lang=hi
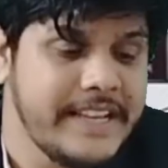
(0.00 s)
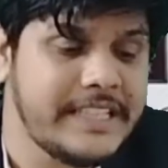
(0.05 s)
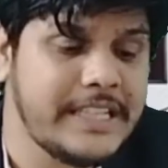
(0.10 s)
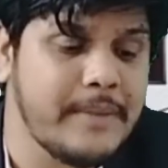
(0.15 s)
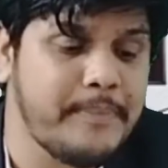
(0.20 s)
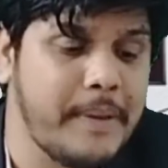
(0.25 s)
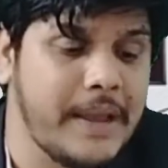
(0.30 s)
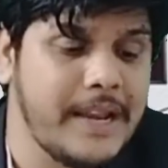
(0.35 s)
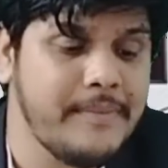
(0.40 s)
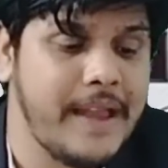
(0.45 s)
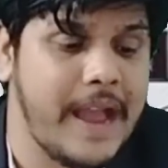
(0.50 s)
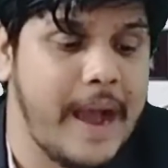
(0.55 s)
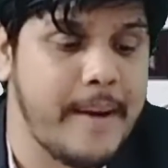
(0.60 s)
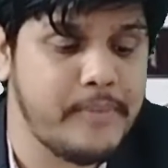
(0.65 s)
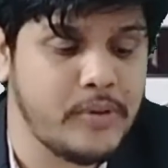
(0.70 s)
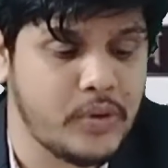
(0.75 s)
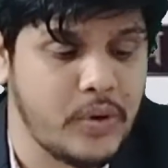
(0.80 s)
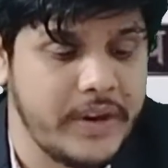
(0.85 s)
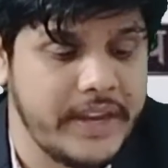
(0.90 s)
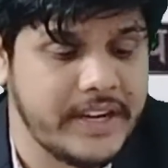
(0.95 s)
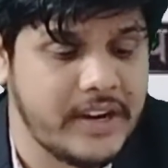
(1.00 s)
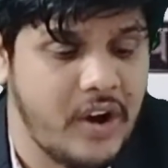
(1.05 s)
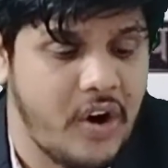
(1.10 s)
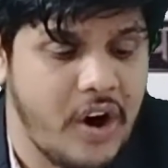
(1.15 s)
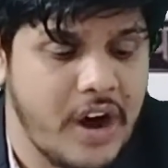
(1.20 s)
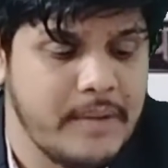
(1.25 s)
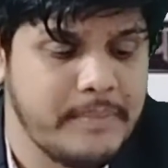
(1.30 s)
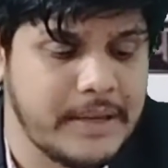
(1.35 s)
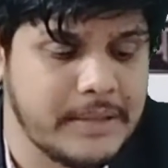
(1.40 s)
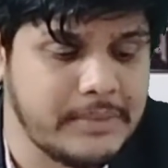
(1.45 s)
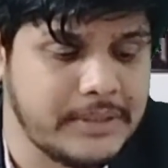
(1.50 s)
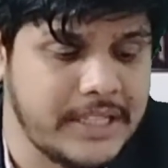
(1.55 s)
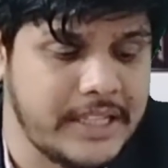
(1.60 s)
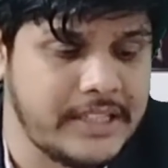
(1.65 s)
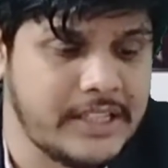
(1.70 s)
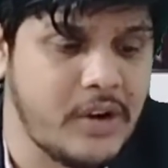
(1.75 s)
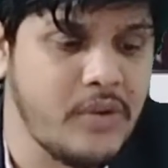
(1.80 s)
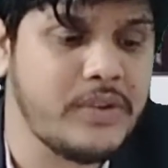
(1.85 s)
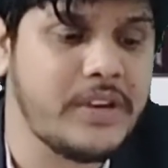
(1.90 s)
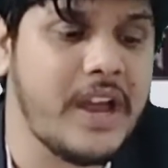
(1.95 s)
पहले मैं आप लोग को एक और बात बता
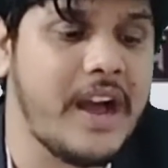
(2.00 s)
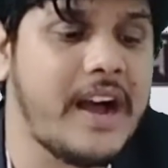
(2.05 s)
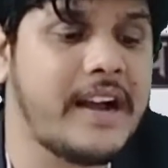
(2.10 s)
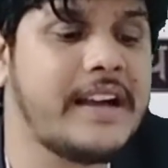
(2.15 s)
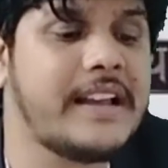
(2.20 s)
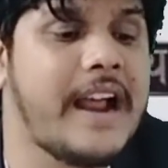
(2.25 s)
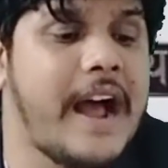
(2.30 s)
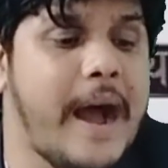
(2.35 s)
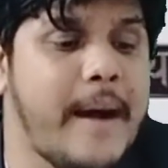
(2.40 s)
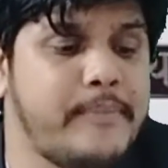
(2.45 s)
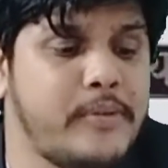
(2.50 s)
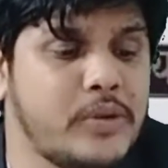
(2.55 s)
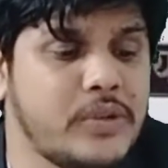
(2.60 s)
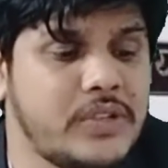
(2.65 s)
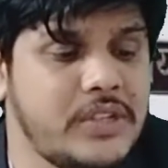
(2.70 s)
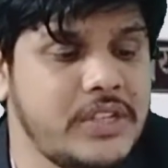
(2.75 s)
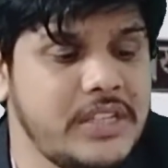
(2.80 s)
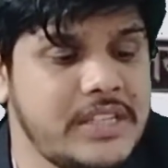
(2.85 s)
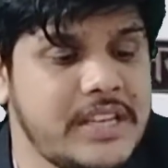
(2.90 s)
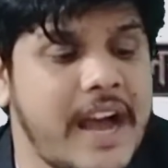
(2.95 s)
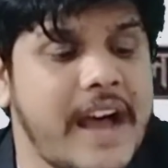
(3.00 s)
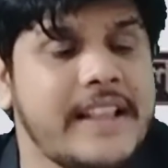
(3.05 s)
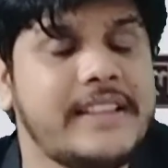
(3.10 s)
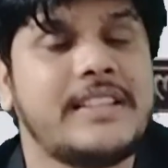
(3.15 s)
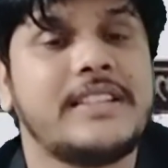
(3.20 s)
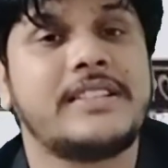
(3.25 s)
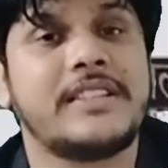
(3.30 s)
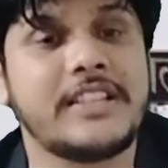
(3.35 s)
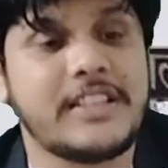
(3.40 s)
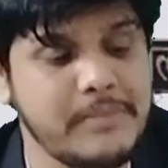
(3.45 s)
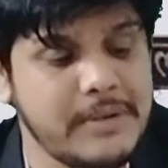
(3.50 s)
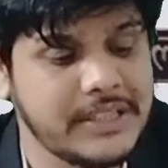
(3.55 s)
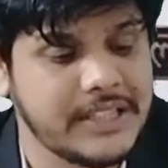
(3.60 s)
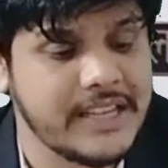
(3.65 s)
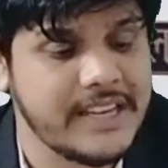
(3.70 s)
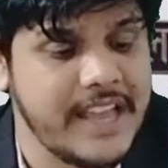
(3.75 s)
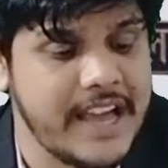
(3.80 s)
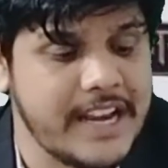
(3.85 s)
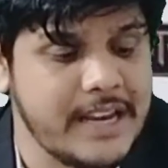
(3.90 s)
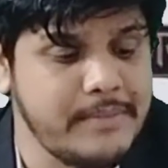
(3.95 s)
देता हूं कि अगर आप लोग जी जान से सच में
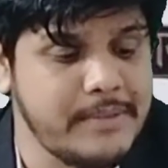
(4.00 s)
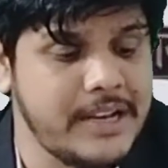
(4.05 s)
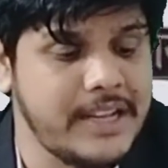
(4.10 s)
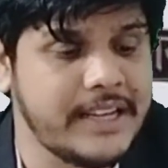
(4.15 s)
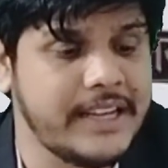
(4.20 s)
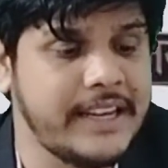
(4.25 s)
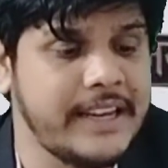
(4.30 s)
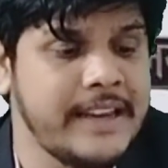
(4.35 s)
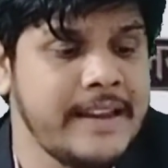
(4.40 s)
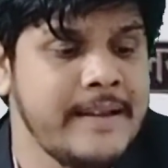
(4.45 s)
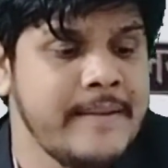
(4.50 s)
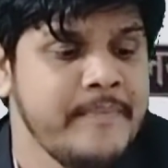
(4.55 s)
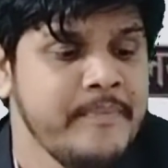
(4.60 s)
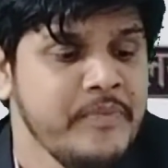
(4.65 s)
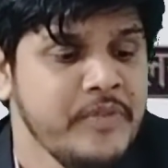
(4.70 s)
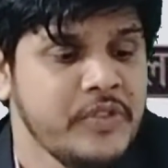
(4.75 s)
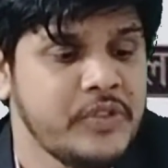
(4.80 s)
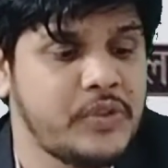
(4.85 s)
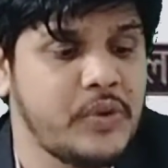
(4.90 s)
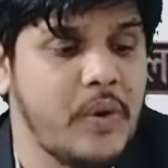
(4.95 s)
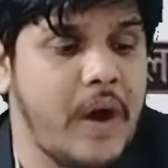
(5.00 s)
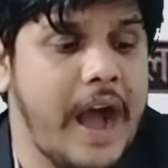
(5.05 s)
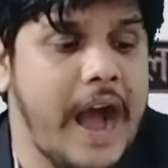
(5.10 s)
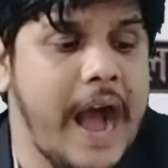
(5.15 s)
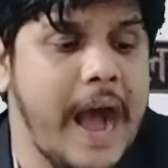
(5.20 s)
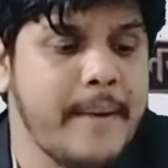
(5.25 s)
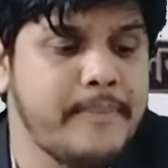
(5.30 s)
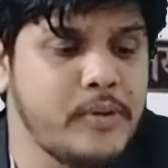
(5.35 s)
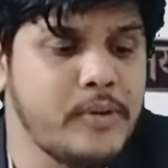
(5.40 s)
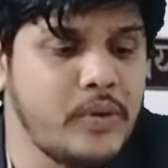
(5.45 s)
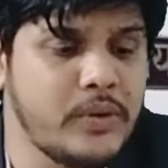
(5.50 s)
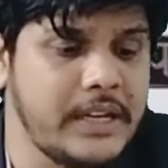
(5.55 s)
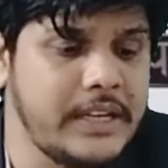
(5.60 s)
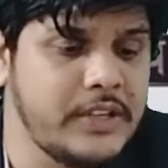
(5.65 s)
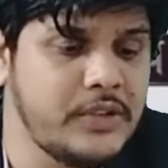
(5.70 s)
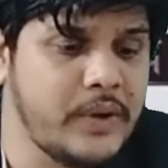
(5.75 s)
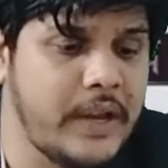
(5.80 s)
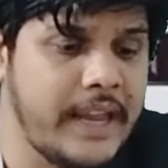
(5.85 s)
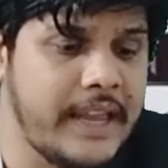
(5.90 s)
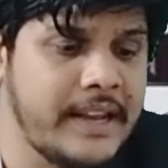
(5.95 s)
तैयारी में लगे हैं तो आप लोग के
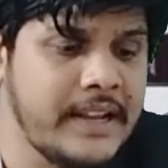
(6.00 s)
लिए जो है ना